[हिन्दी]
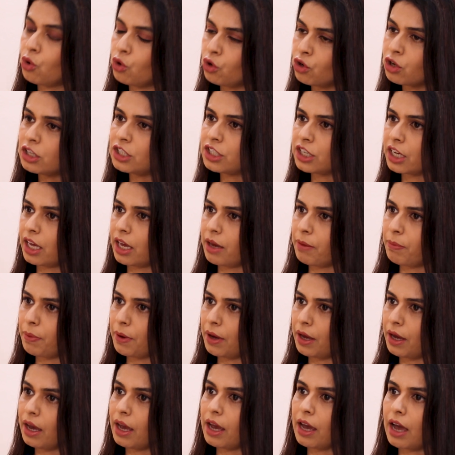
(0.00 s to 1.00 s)
दोनों जगह
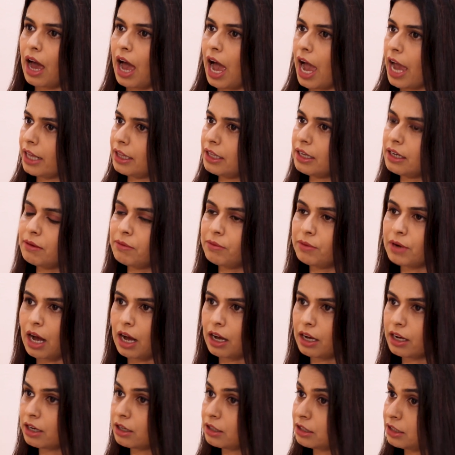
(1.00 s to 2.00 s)
पे आयदर
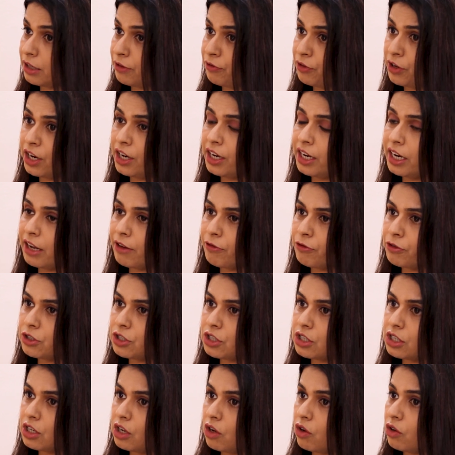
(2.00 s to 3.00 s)
अगर सिवियरली
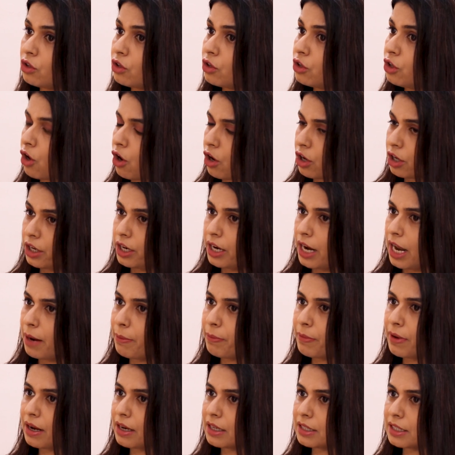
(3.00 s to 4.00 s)
डेफिशिएंट हो तो डॉक्टर
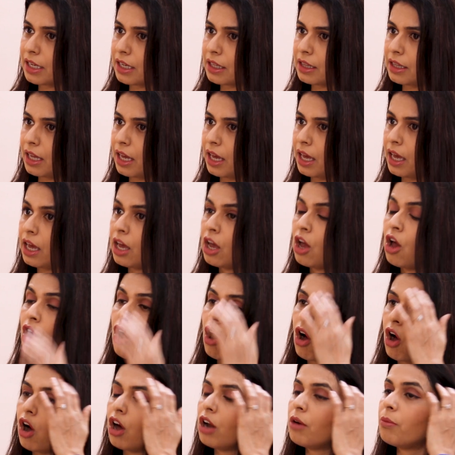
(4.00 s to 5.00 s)
हेल्प कर सकते हैं
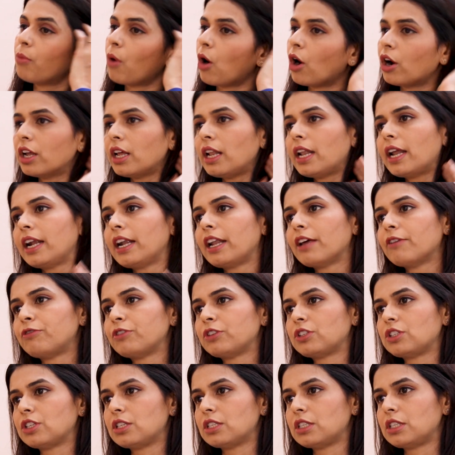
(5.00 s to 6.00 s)
और बॉर्डर लाइन
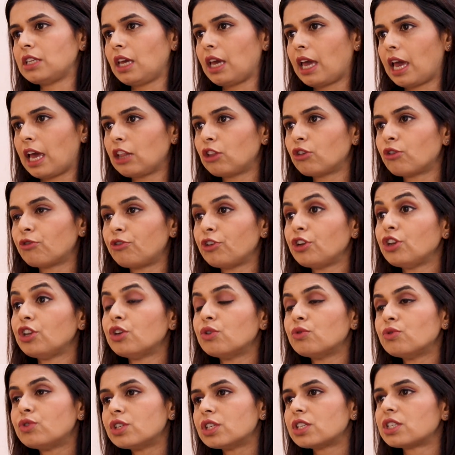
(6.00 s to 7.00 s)
डेफिशिएंसी है तो फिर
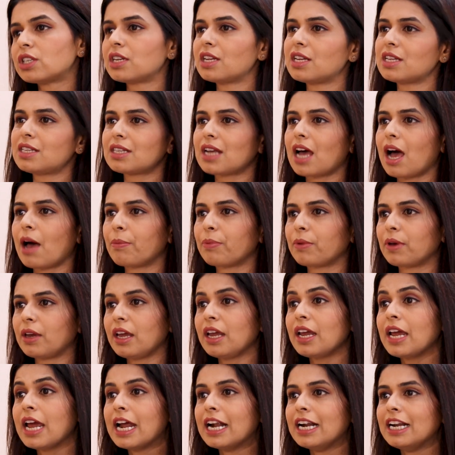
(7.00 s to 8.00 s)
न्यूट्रिशनिस्ट
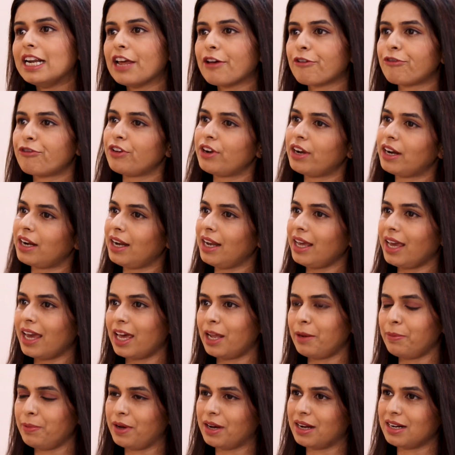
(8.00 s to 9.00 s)
आपकी डेफिनेटली
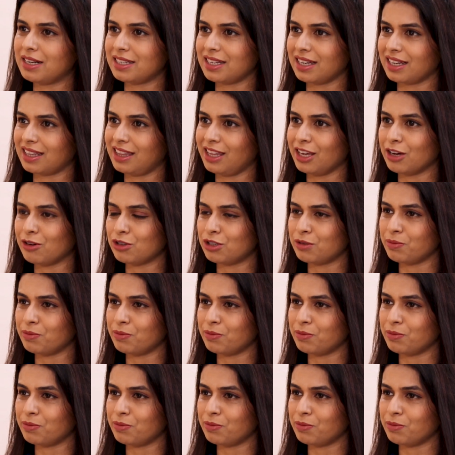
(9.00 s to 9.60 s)
हेल्प कर सकती है